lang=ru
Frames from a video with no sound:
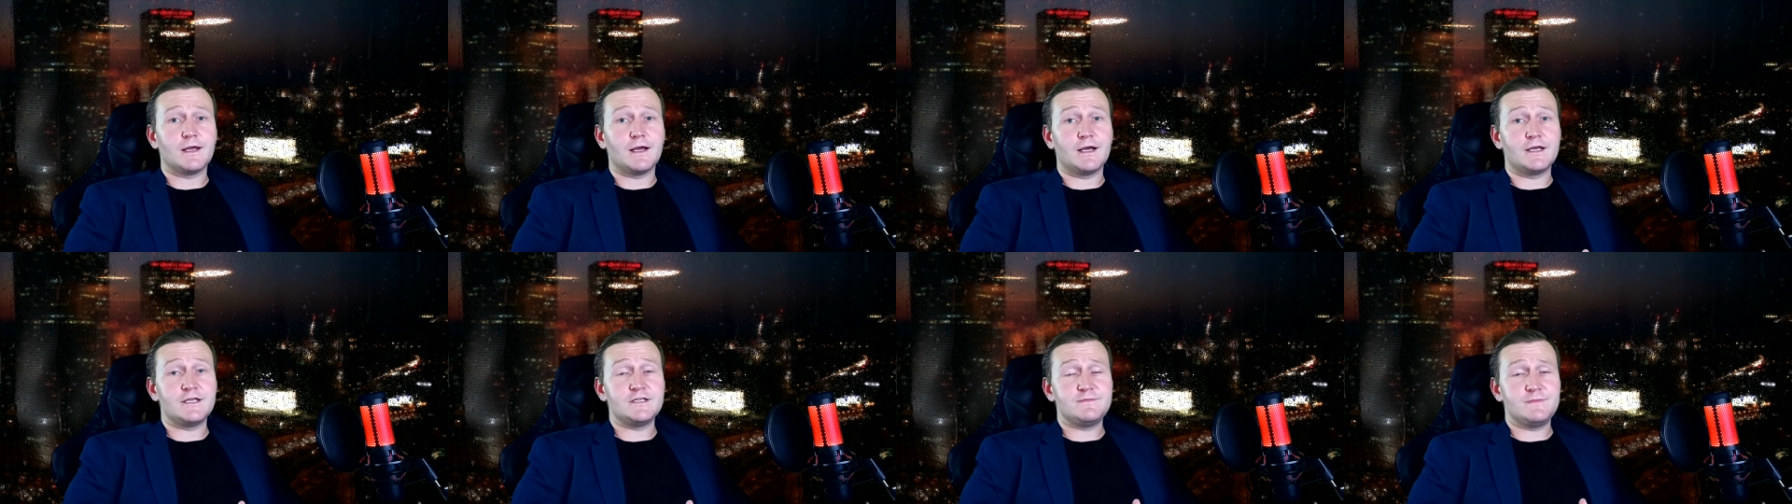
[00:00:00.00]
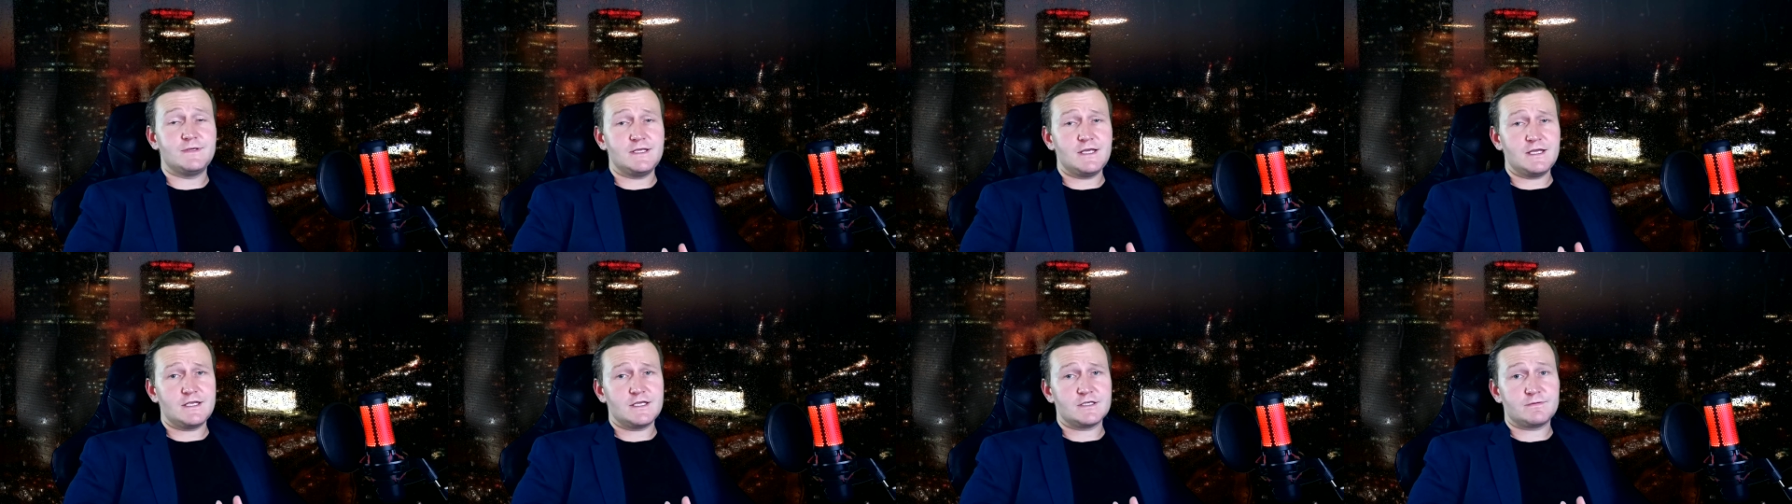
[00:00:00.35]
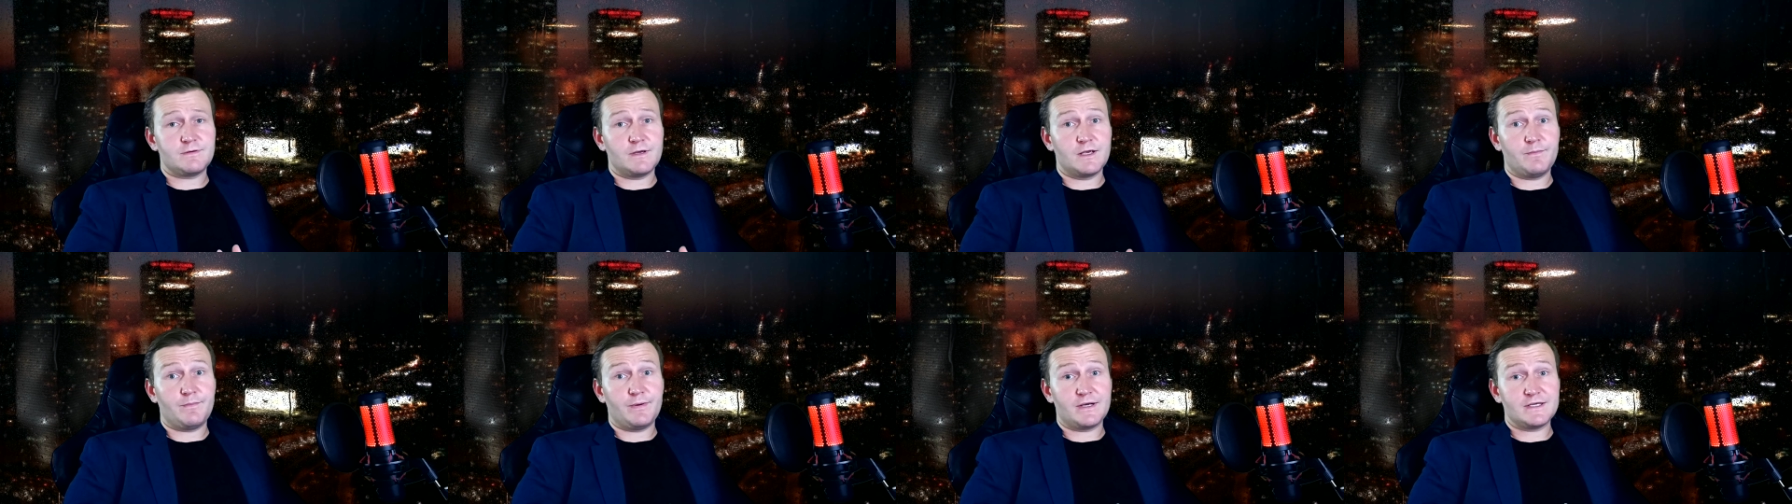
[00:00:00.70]
А изменение
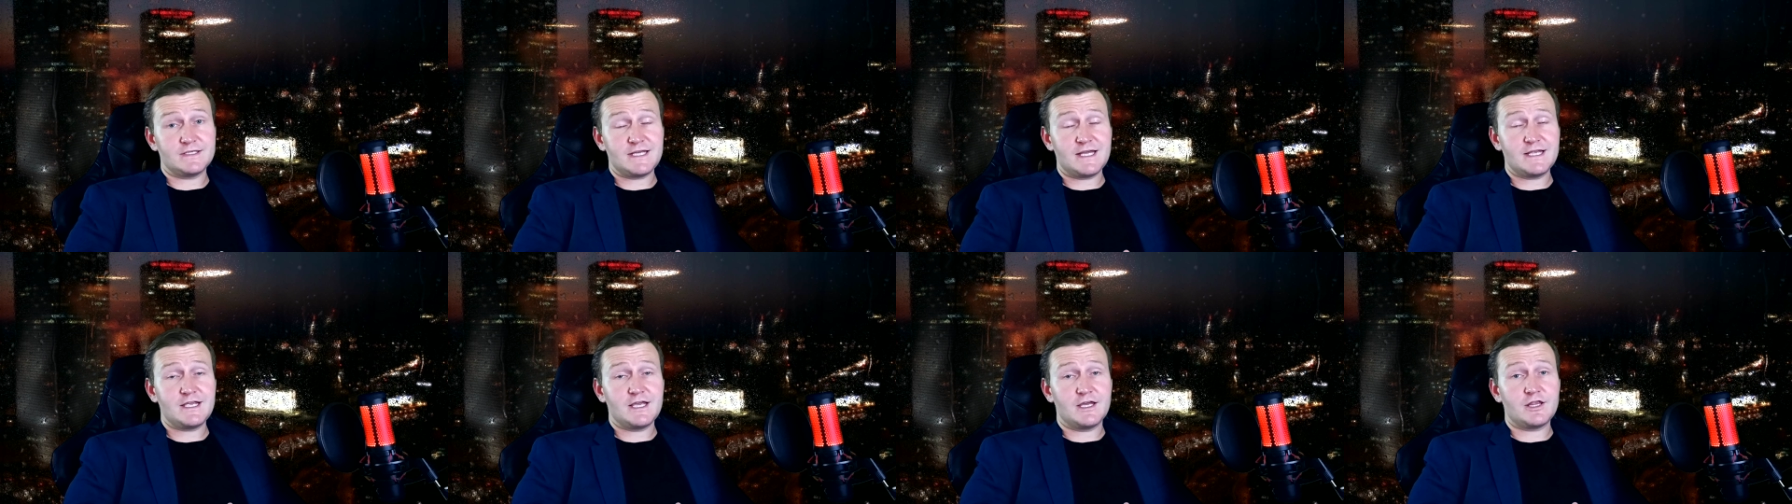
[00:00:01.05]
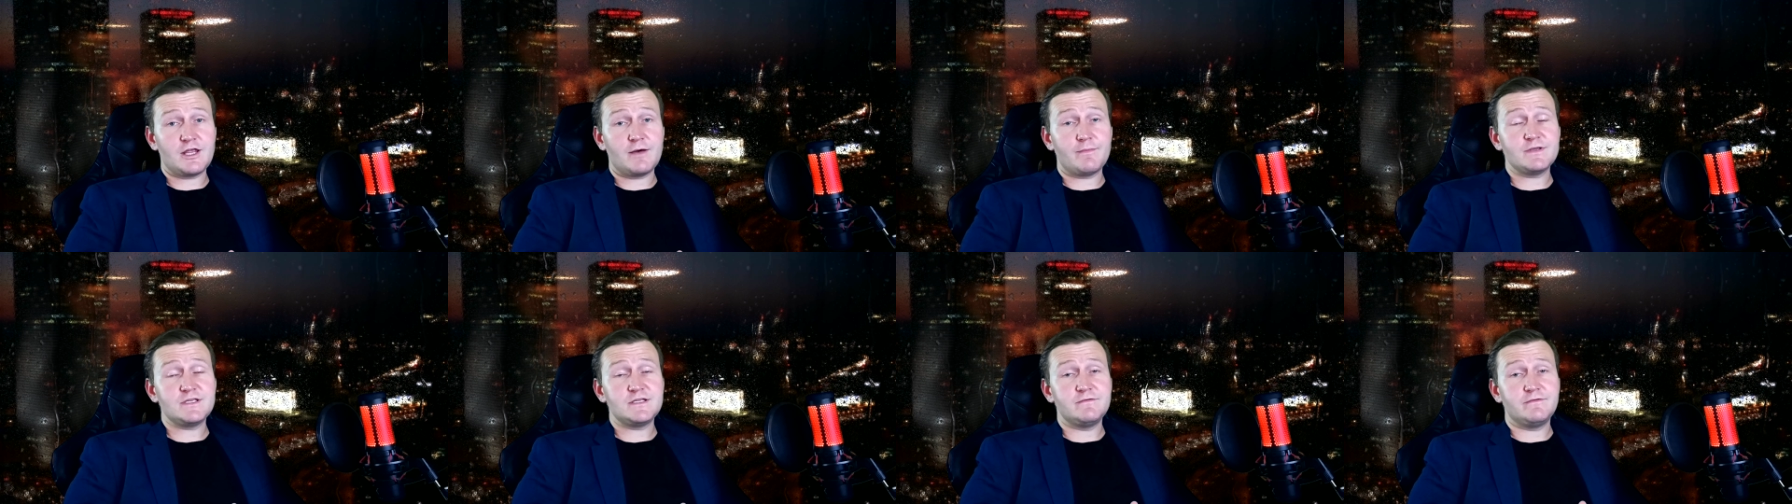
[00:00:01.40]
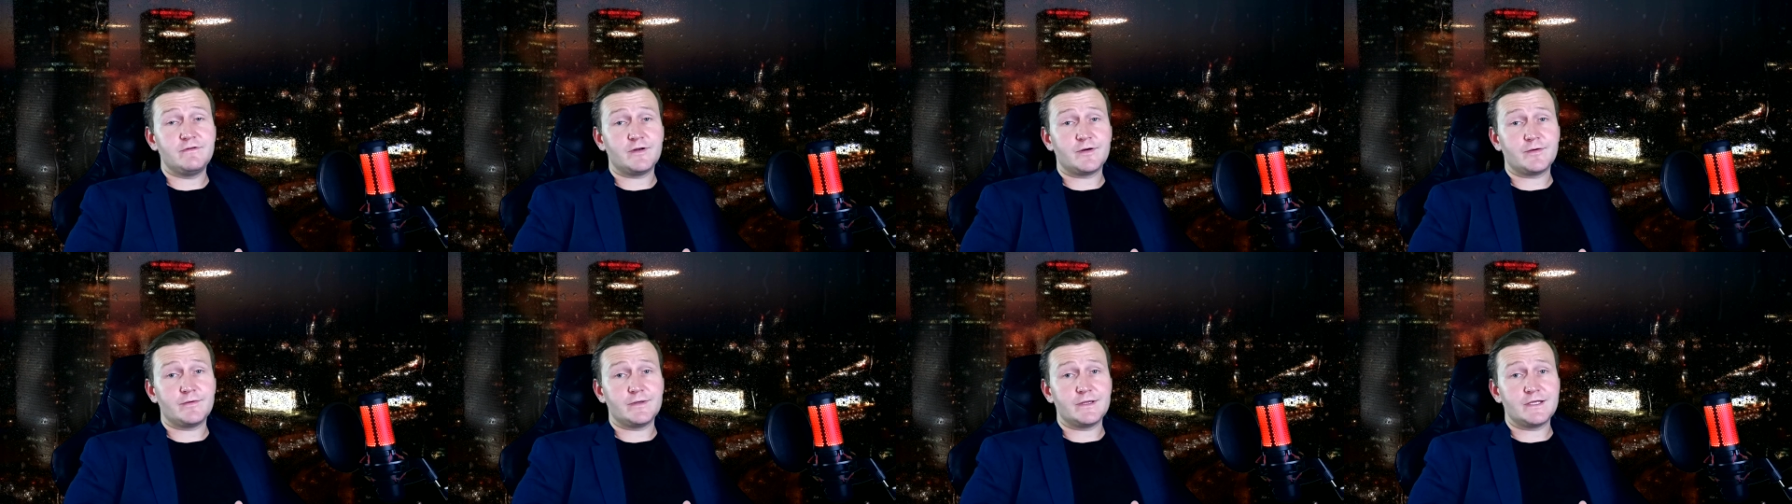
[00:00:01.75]
своих показаний она
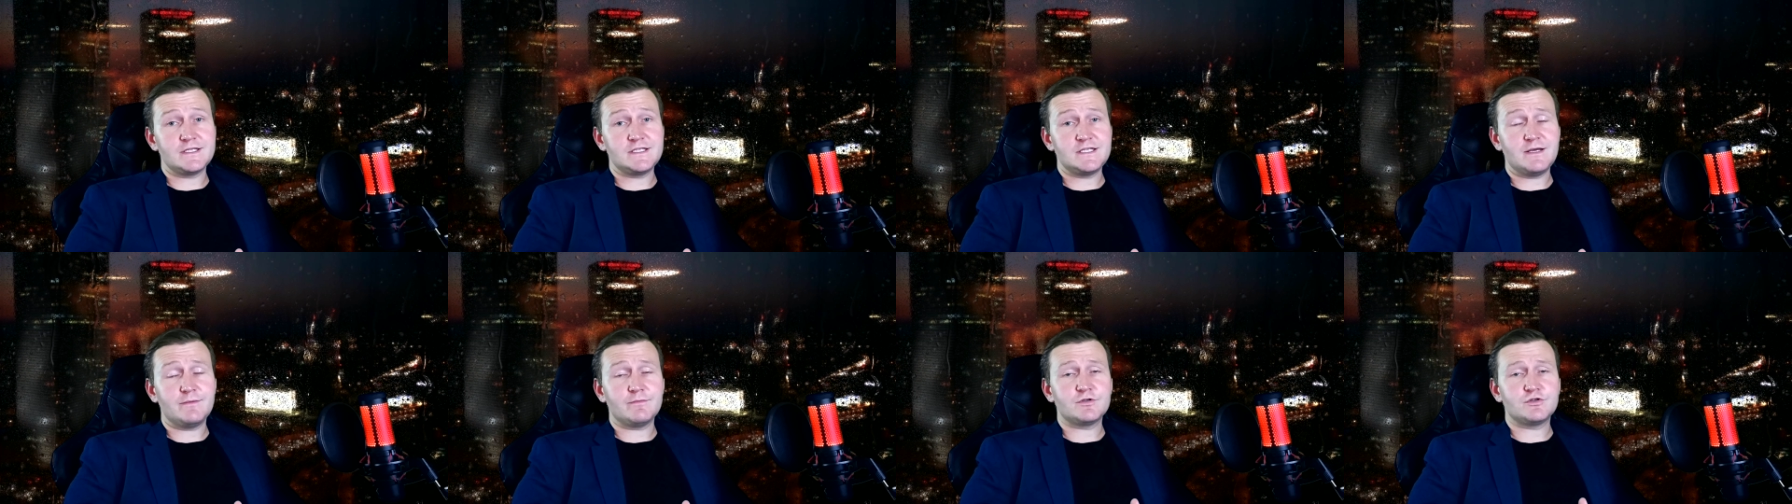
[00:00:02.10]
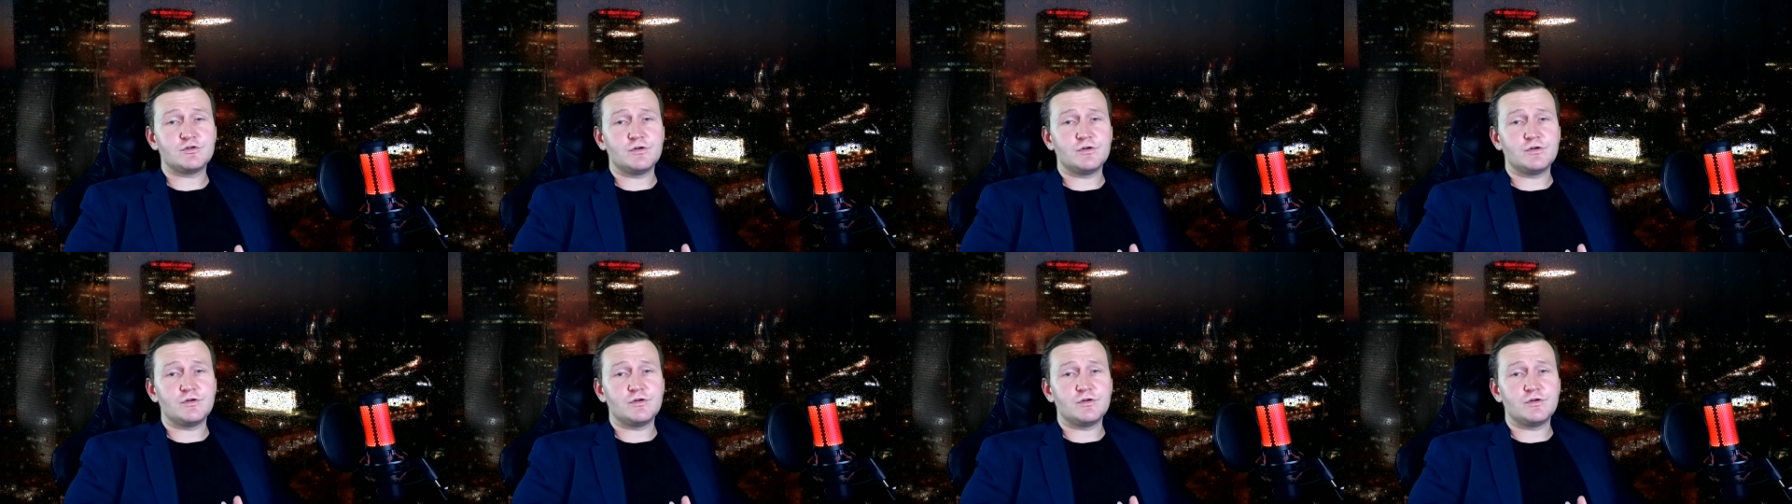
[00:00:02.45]
мотивировала тем,